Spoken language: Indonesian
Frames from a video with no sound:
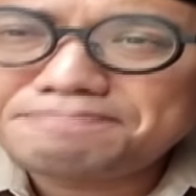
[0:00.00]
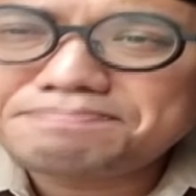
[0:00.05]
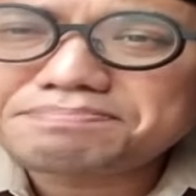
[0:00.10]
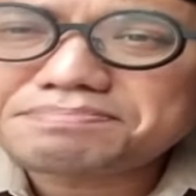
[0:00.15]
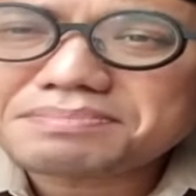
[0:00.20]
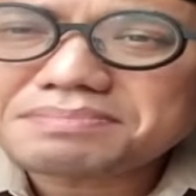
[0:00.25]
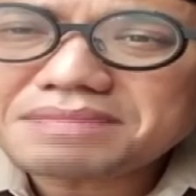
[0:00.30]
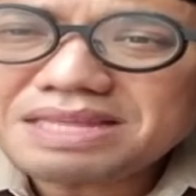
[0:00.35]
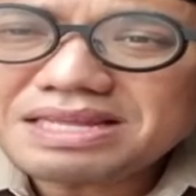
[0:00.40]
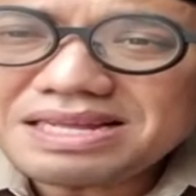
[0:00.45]

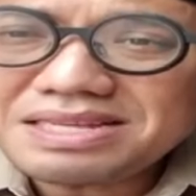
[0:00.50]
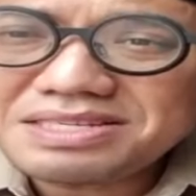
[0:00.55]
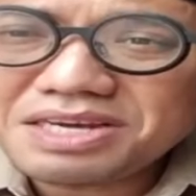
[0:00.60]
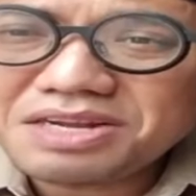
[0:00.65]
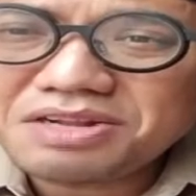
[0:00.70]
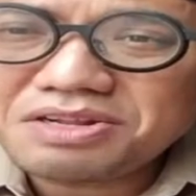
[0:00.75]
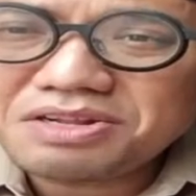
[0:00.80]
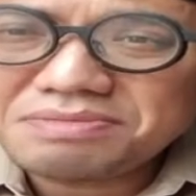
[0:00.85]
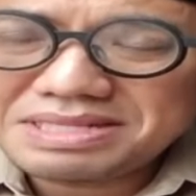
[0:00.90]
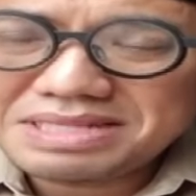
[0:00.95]
calon
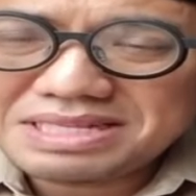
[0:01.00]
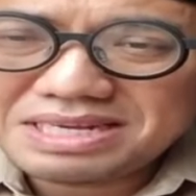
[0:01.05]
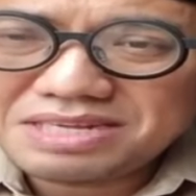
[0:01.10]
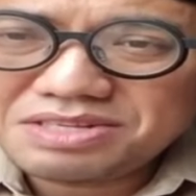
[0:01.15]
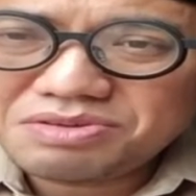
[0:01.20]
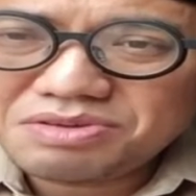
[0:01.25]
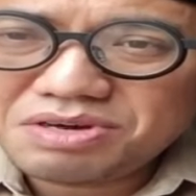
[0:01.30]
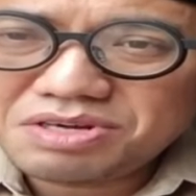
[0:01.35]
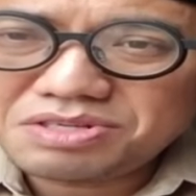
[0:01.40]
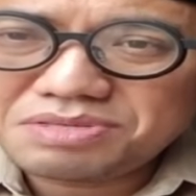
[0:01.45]
menteri itu
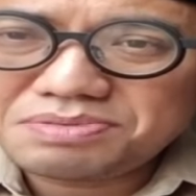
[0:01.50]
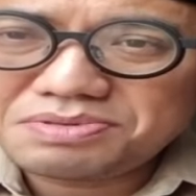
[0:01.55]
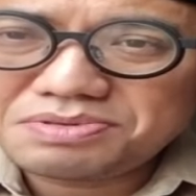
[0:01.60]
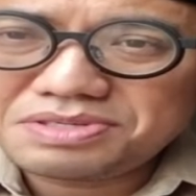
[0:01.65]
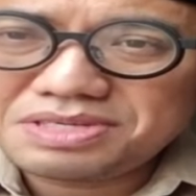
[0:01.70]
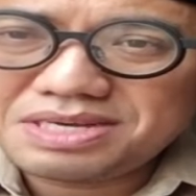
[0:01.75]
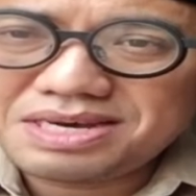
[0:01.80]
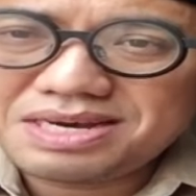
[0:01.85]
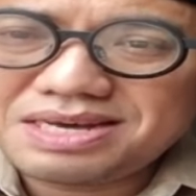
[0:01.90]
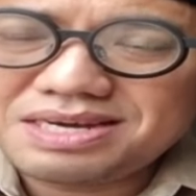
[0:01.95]
harus punya
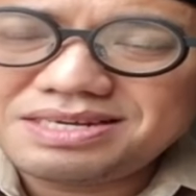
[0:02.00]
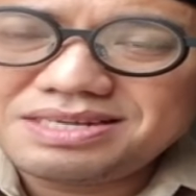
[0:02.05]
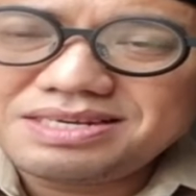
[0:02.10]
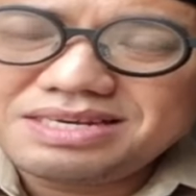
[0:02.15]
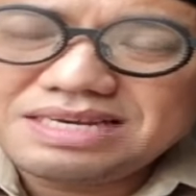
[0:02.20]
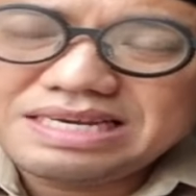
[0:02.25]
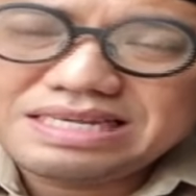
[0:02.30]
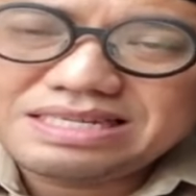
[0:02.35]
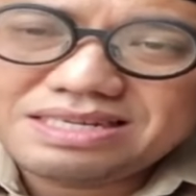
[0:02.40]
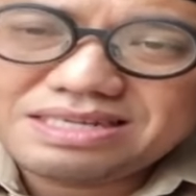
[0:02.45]

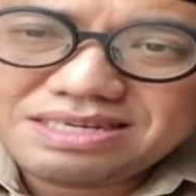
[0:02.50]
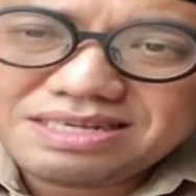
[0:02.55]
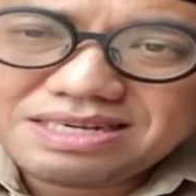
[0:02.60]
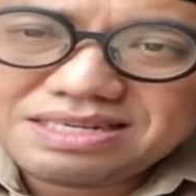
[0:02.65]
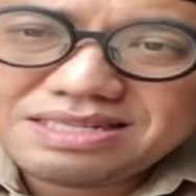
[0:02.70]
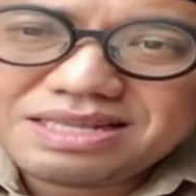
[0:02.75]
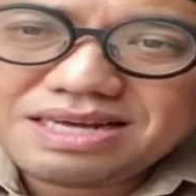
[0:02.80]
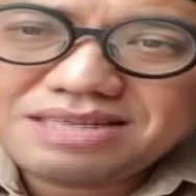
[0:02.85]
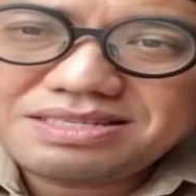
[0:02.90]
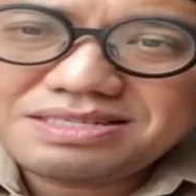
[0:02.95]

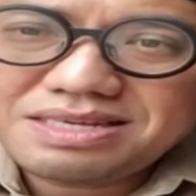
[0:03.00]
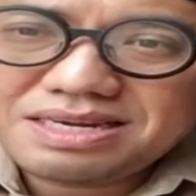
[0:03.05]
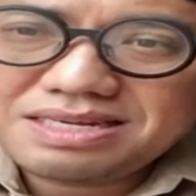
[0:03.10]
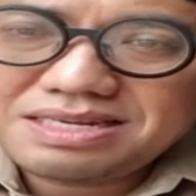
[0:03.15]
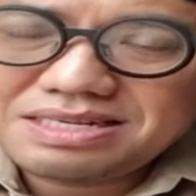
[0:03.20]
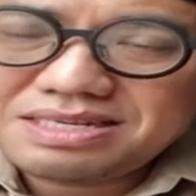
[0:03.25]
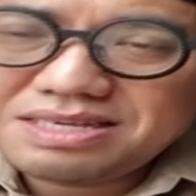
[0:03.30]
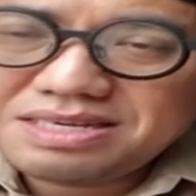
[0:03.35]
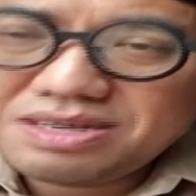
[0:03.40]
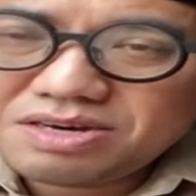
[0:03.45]
integritas
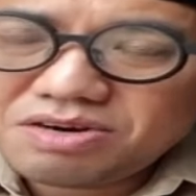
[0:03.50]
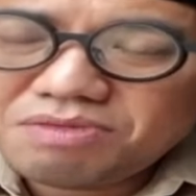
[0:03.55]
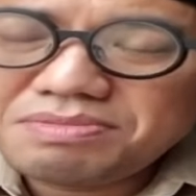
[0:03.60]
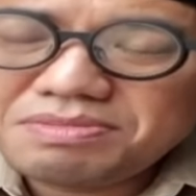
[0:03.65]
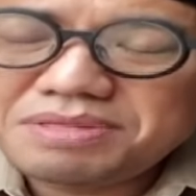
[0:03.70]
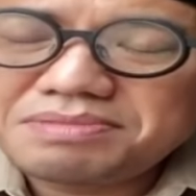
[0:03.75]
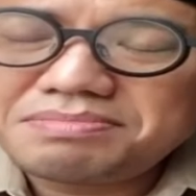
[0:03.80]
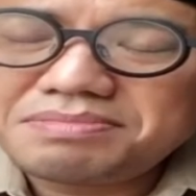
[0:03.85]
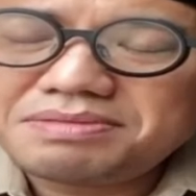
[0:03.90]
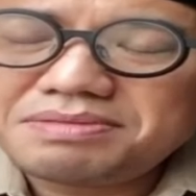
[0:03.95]
artinya
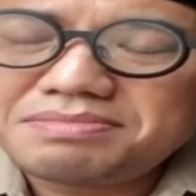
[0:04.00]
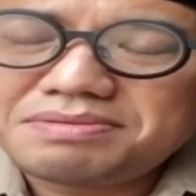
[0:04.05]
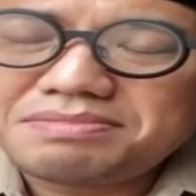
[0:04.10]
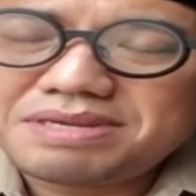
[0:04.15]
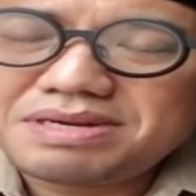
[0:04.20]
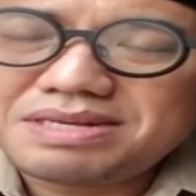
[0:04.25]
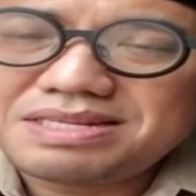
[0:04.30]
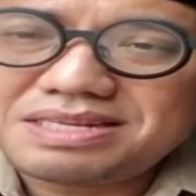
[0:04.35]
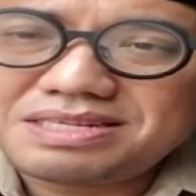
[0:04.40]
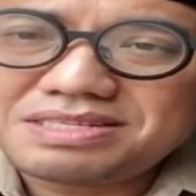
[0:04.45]
komitmen
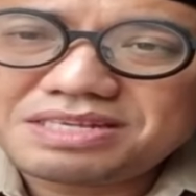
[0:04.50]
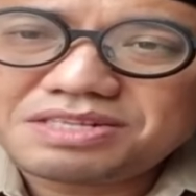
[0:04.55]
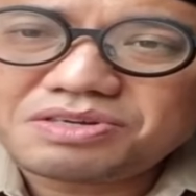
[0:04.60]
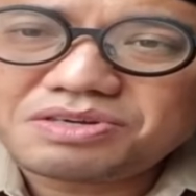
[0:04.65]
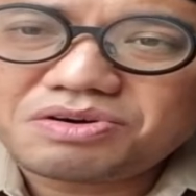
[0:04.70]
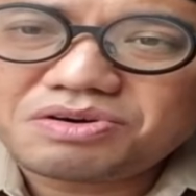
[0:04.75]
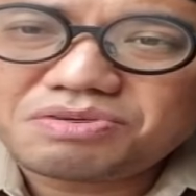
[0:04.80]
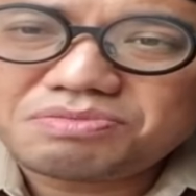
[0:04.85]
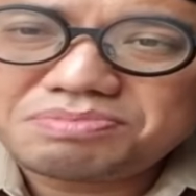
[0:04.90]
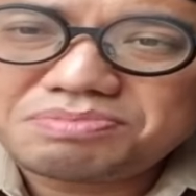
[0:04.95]
pemberantasan
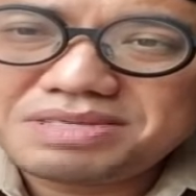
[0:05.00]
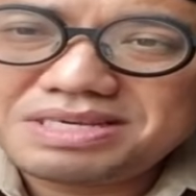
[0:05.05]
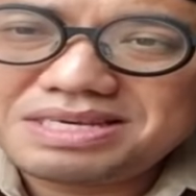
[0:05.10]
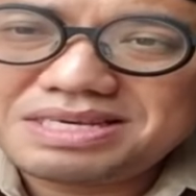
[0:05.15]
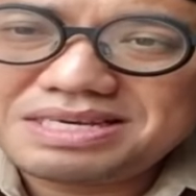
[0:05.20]
korupsi yang